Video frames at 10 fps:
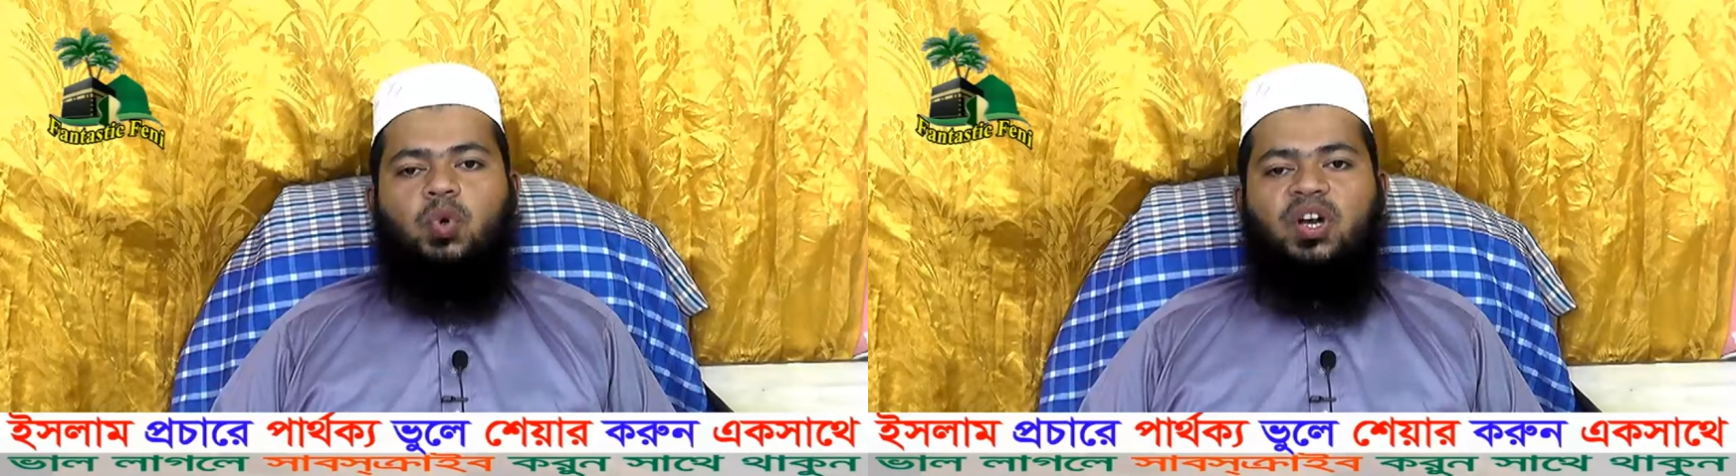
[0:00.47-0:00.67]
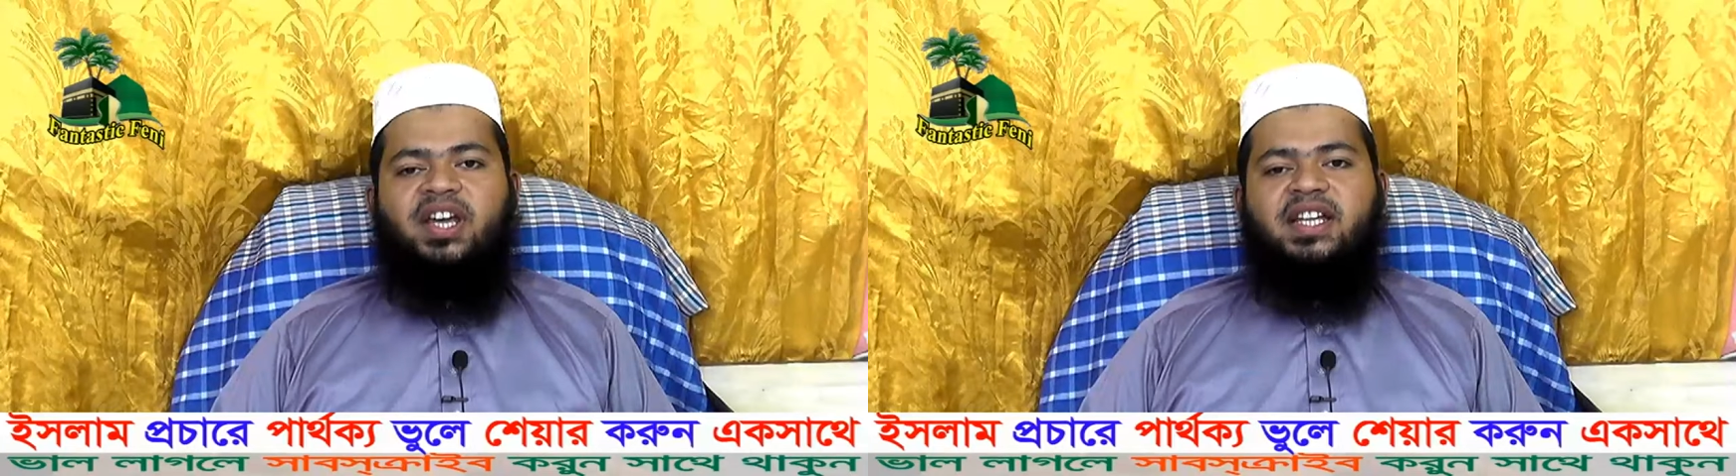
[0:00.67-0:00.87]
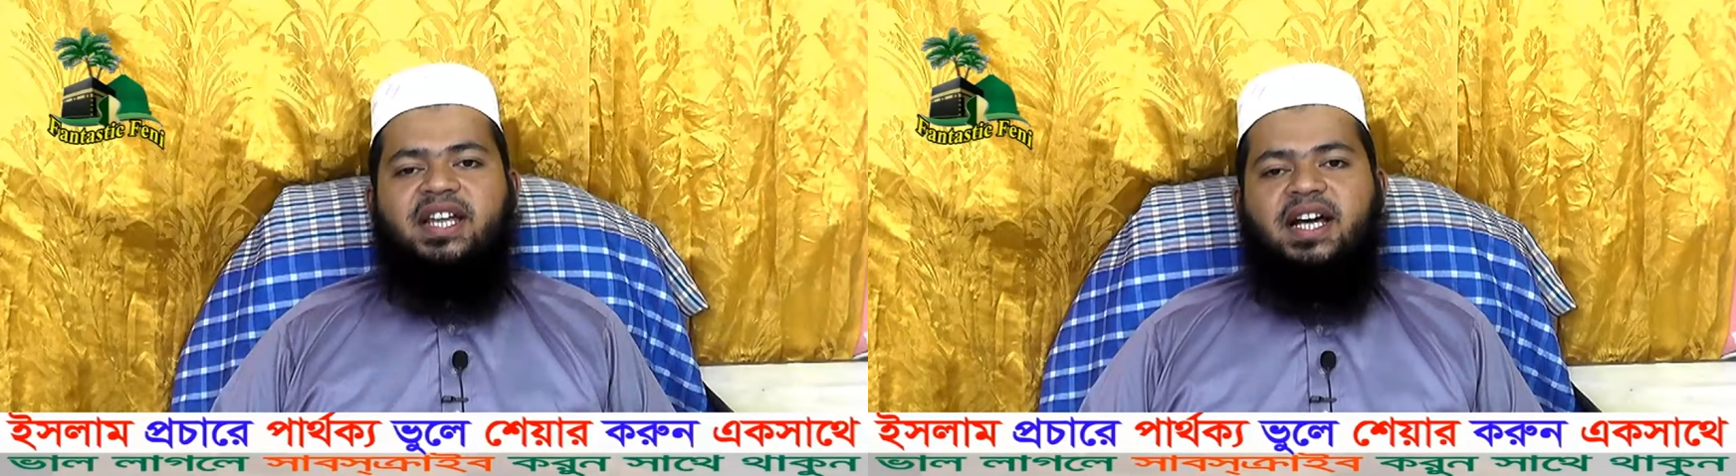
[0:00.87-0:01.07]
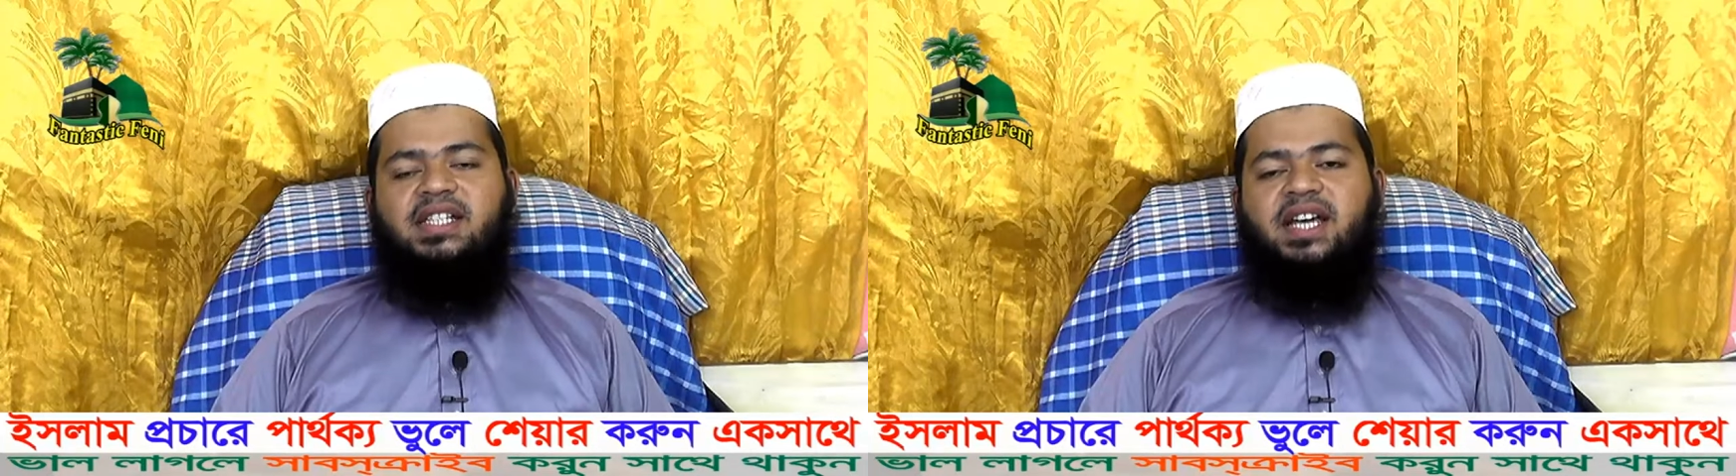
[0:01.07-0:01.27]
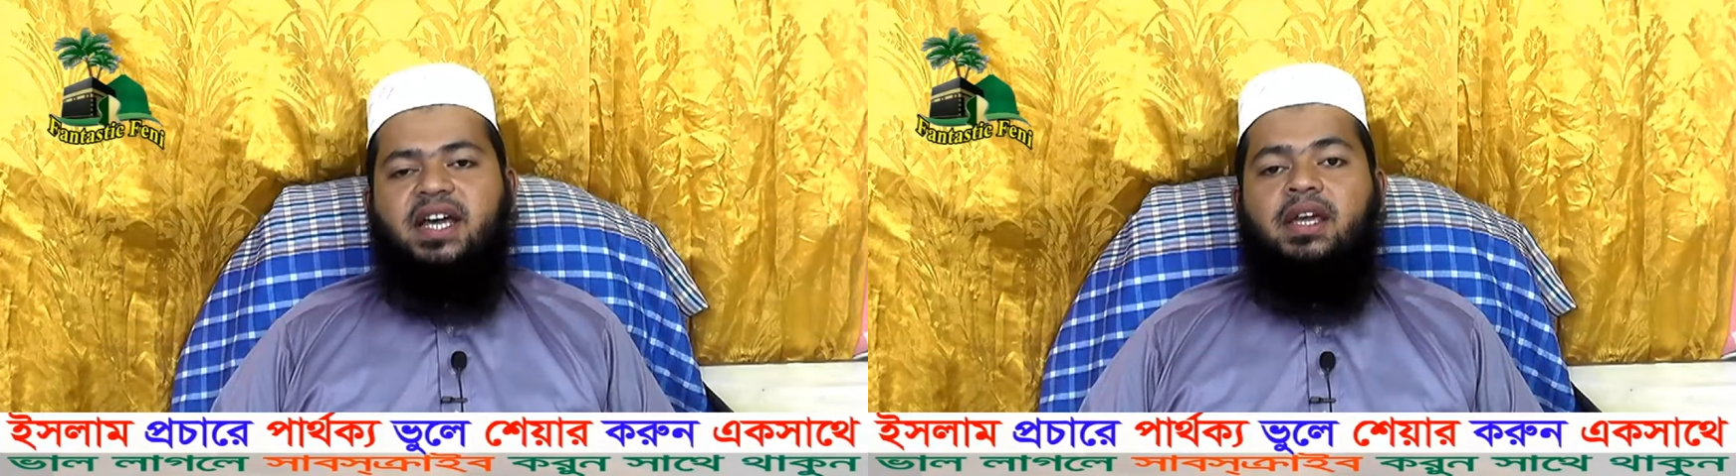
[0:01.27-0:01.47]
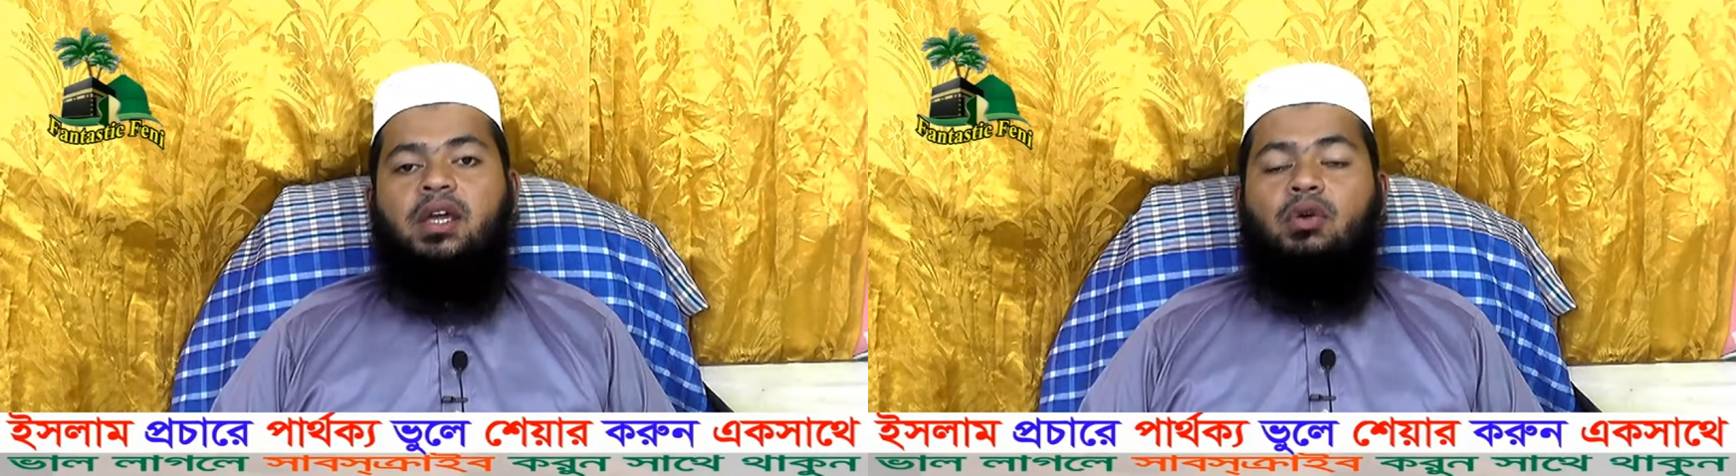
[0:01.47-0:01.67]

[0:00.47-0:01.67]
অনেকে দেখা যায়